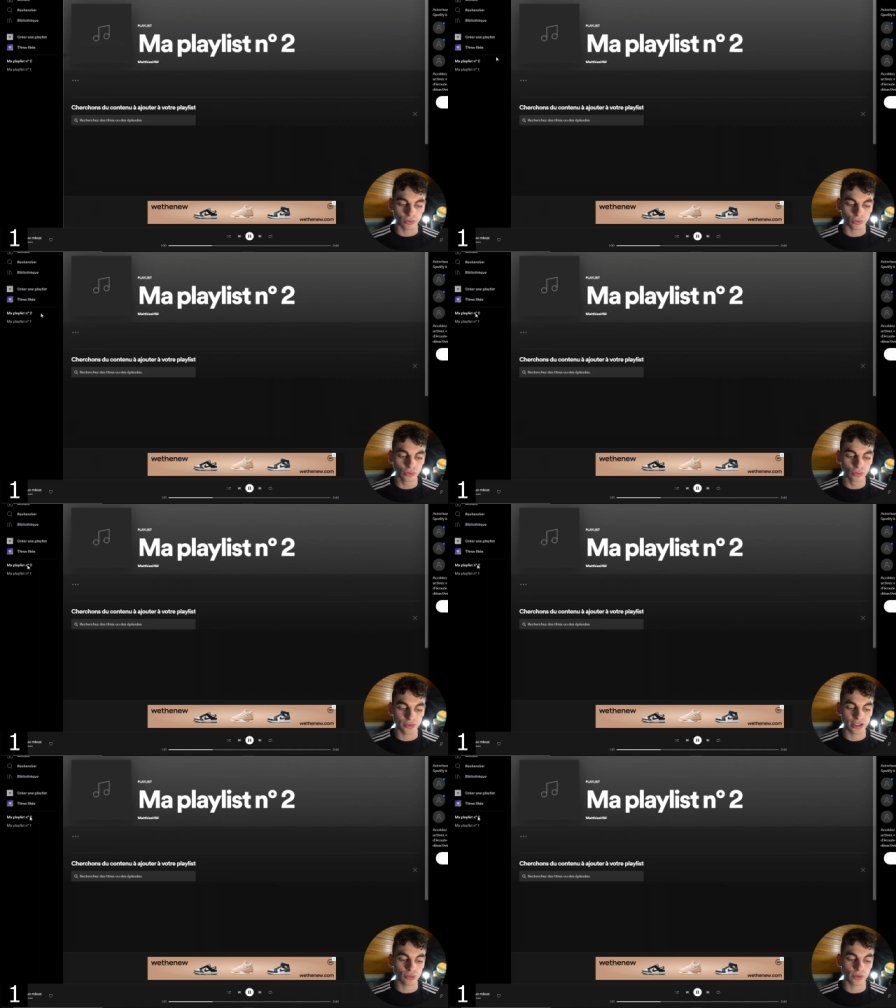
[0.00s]
Donc nous,
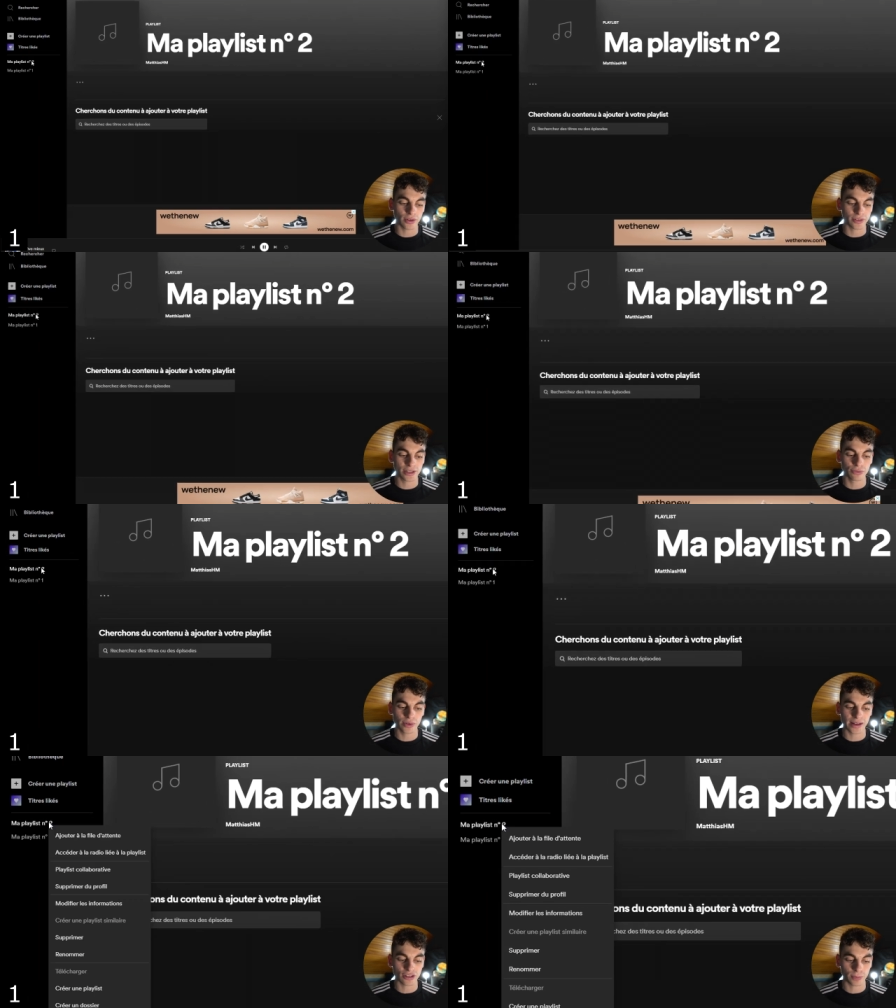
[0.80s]
si, tu veux si vous
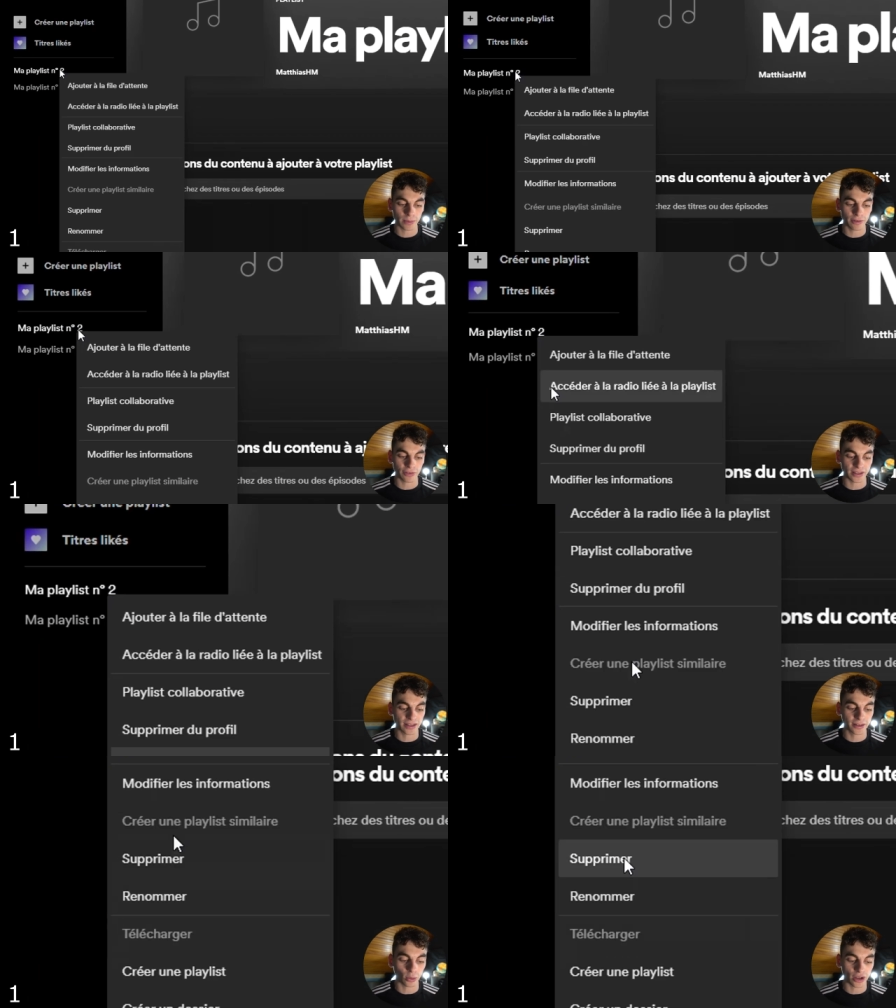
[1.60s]
voulez la supprimer, vous faites
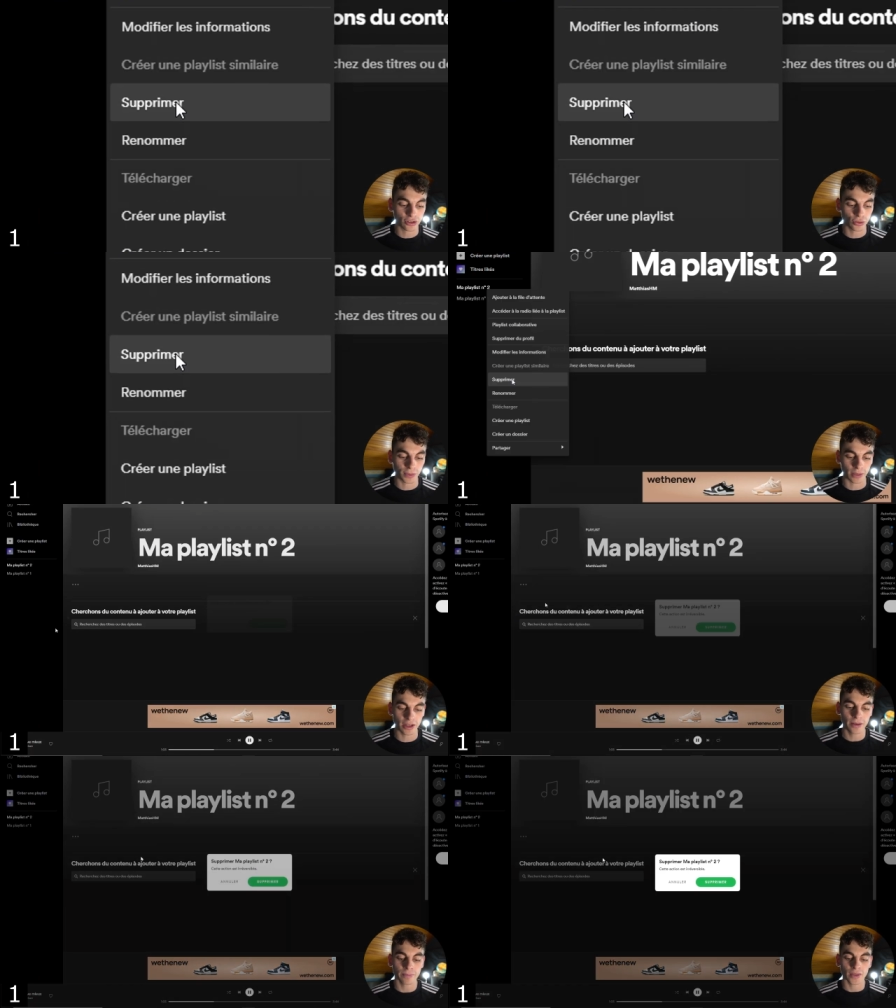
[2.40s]
clic droit
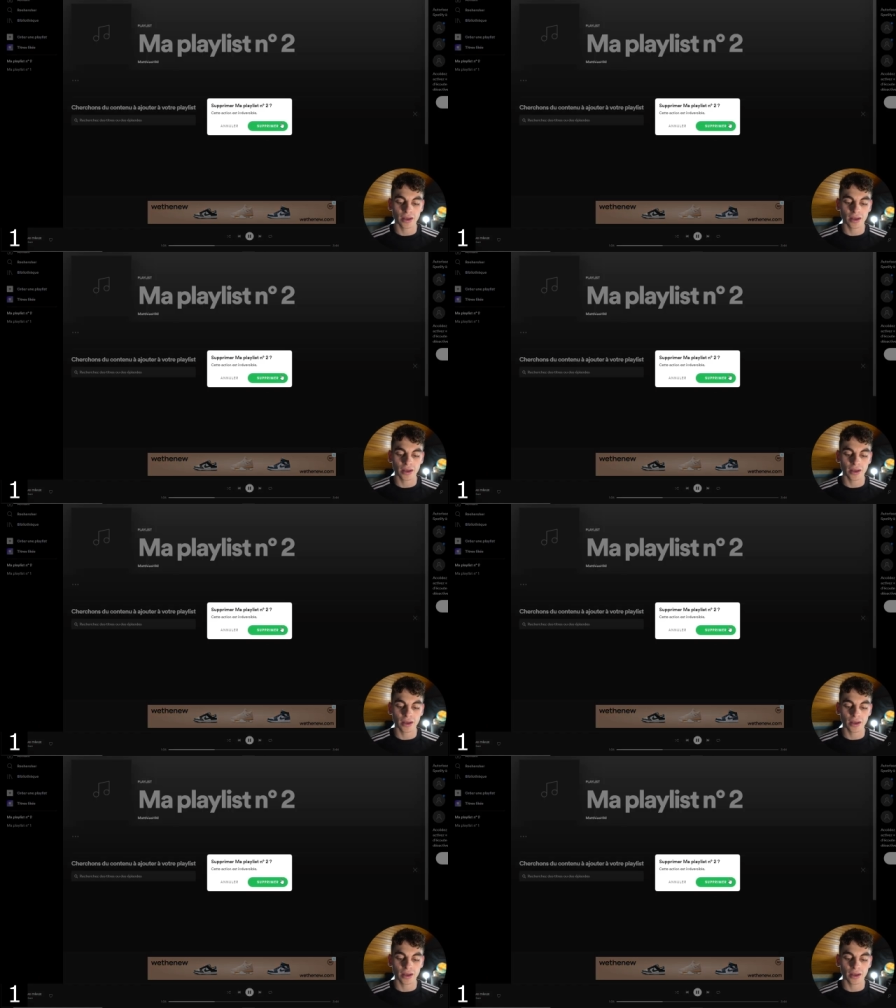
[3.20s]
supprimer.